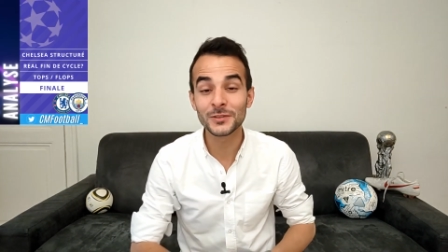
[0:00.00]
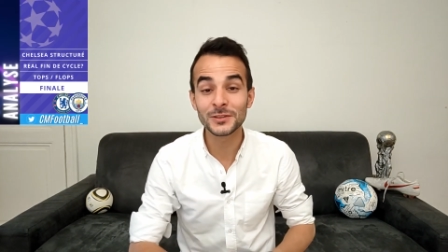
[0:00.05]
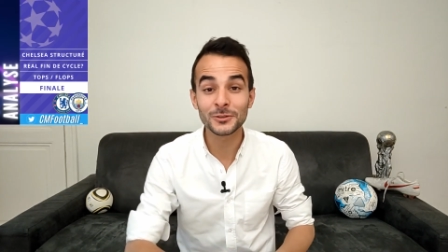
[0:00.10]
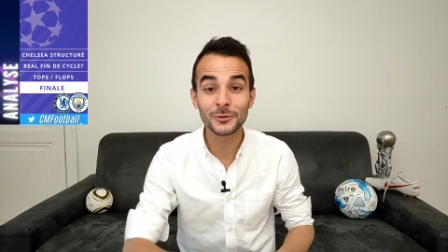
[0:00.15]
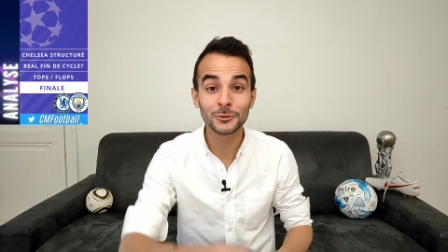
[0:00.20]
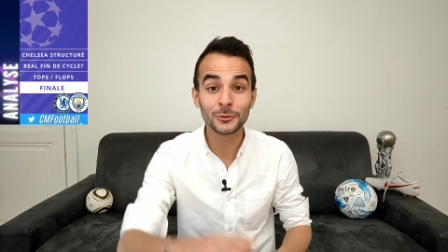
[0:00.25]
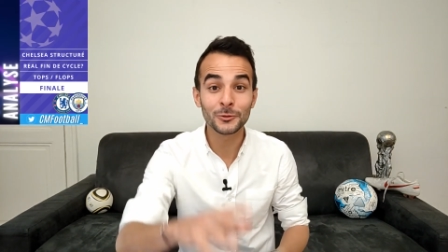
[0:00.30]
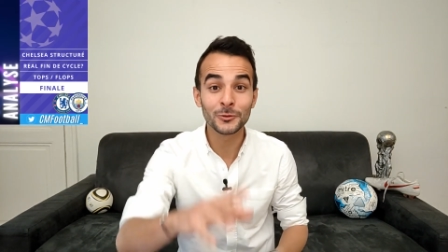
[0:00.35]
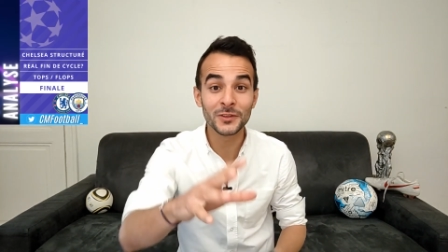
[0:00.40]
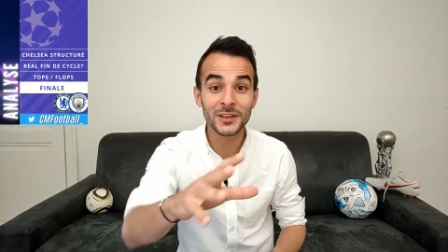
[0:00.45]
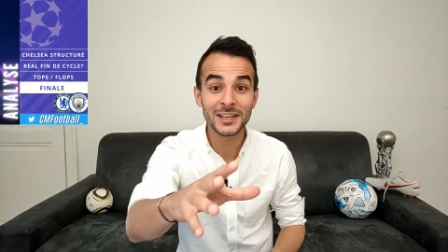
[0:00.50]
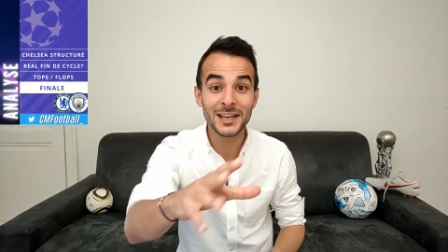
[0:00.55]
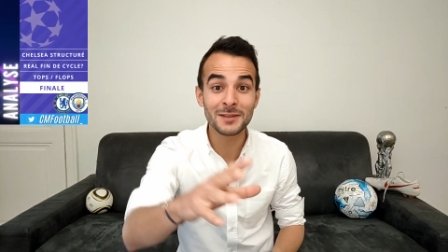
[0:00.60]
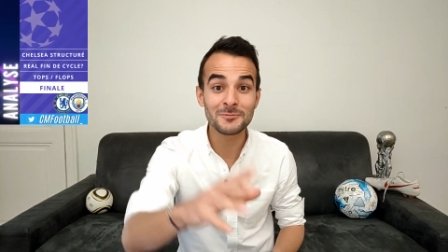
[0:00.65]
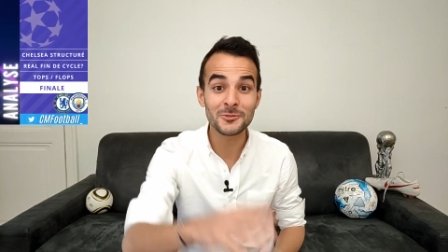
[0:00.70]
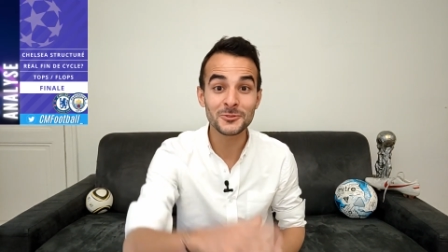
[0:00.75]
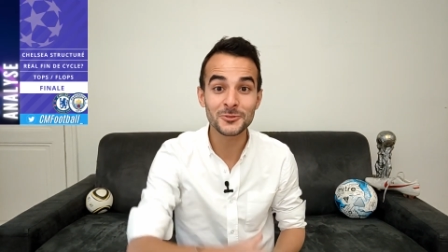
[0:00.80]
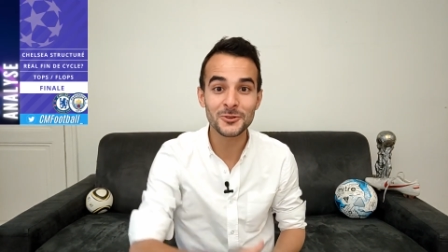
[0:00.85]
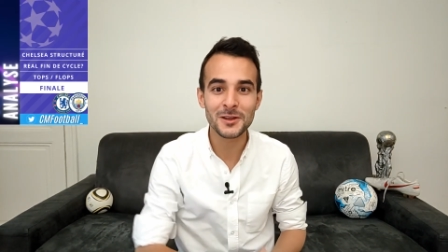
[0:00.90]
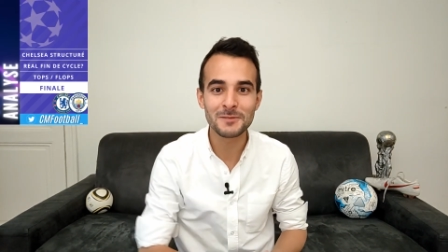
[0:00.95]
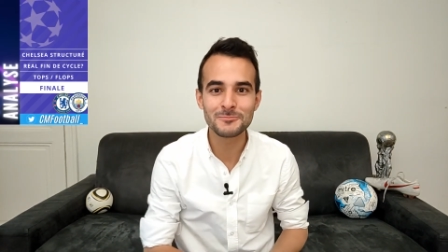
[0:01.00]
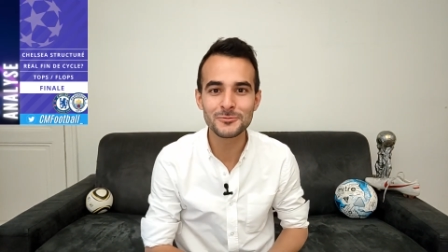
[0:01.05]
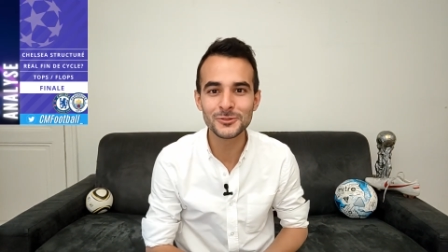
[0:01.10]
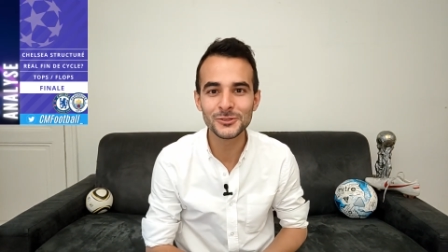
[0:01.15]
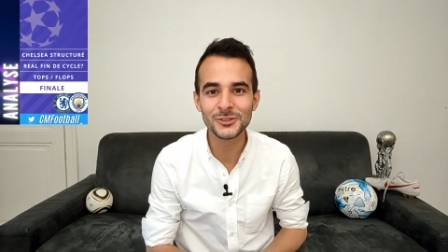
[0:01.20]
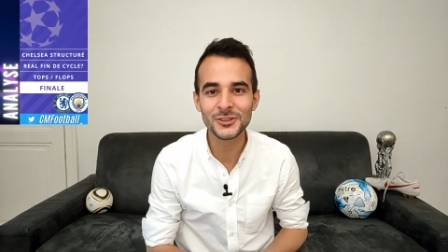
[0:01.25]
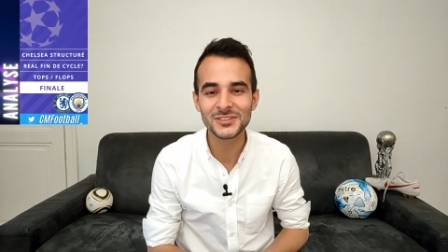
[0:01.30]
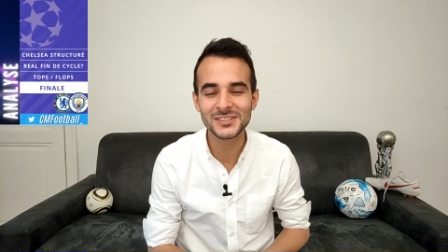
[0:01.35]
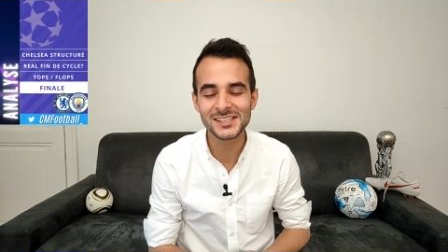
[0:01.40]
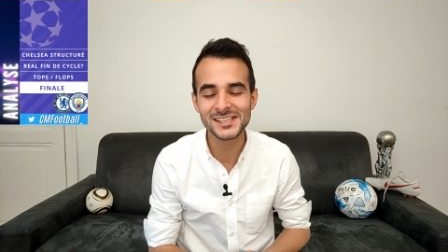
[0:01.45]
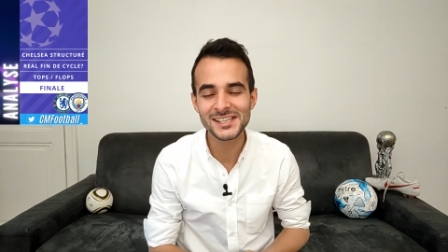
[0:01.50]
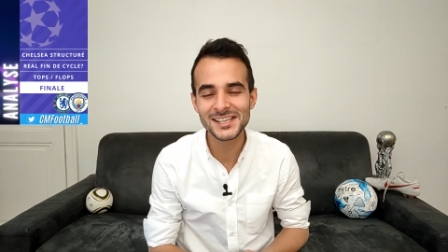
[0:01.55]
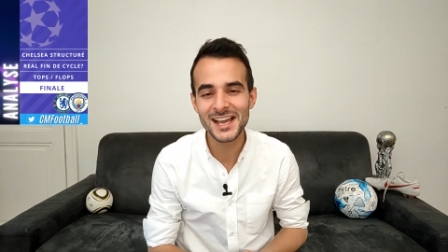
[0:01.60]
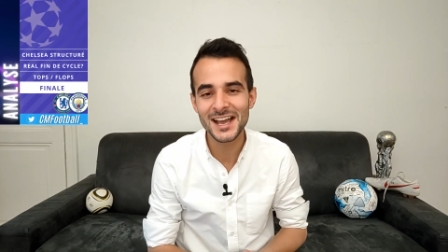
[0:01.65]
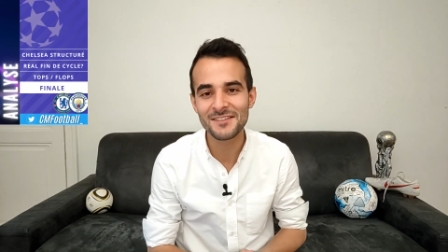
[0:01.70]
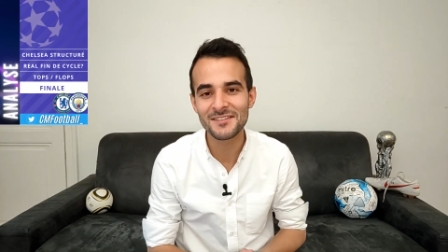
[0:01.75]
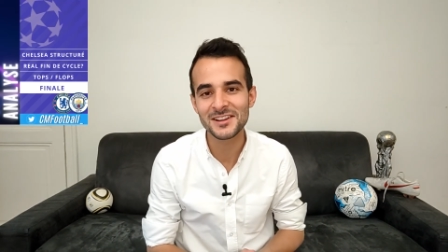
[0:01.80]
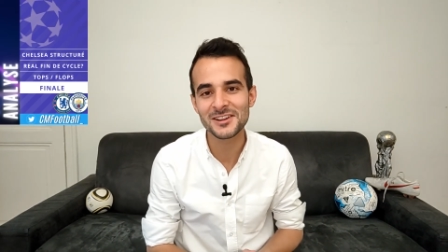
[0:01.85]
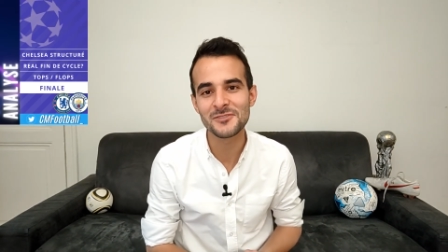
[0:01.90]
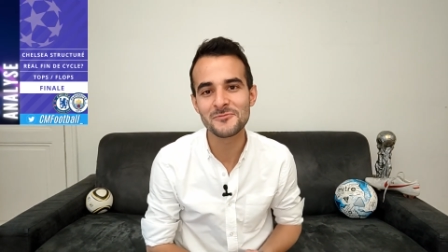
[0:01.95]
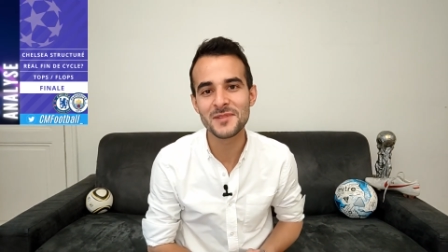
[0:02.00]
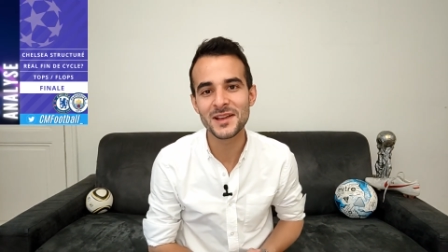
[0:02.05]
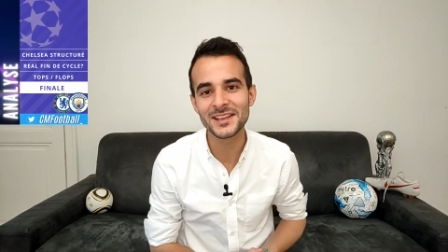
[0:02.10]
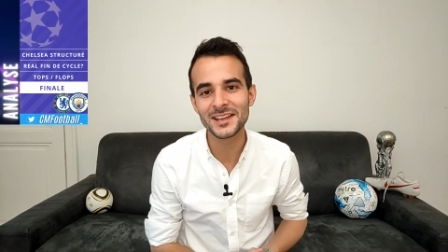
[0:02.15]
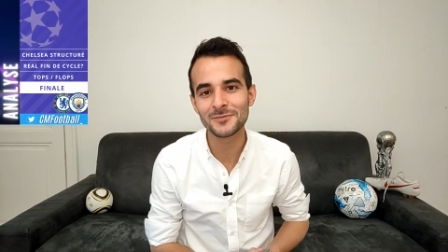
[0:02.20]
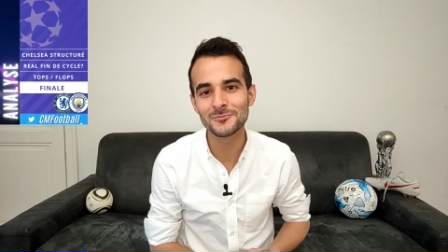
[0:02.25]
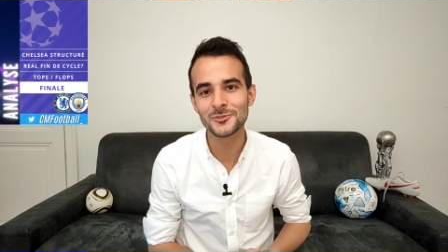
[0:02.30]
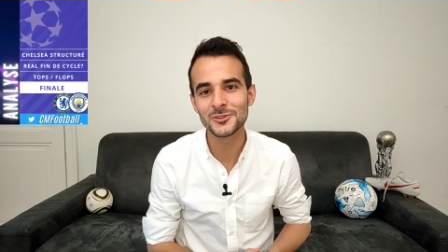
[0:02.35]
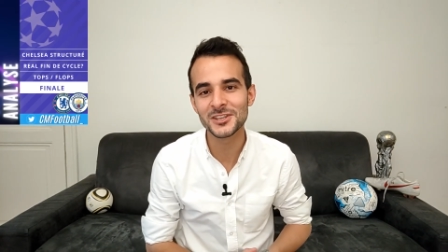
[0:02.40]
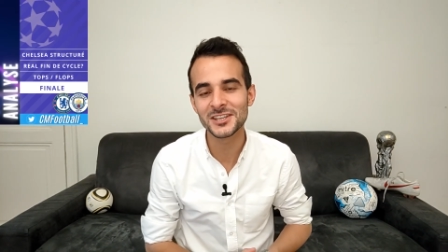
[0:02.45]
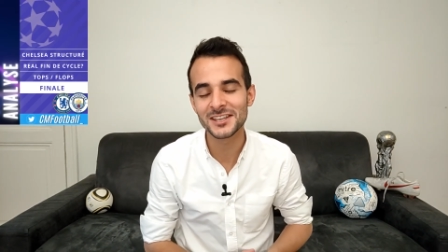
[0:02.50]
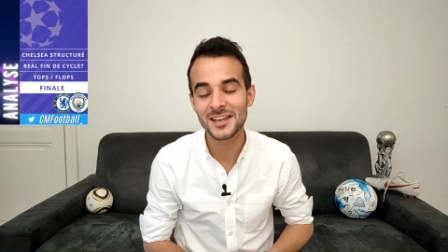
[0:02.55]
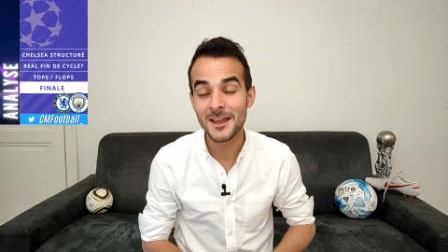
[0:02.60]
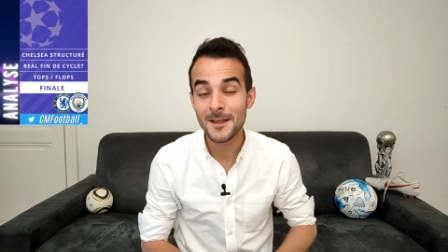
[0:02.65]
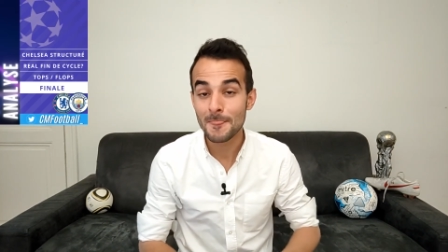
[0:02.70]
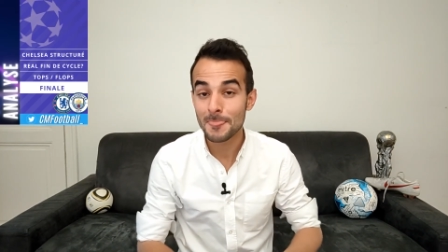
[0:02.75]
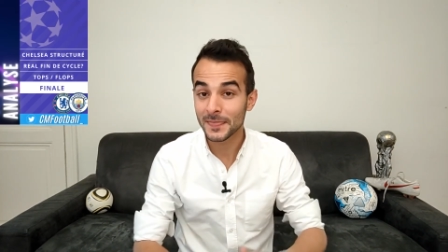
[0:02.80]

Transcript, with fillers: On va se retrouver également sur la Bundesliga avec le Bayern Munich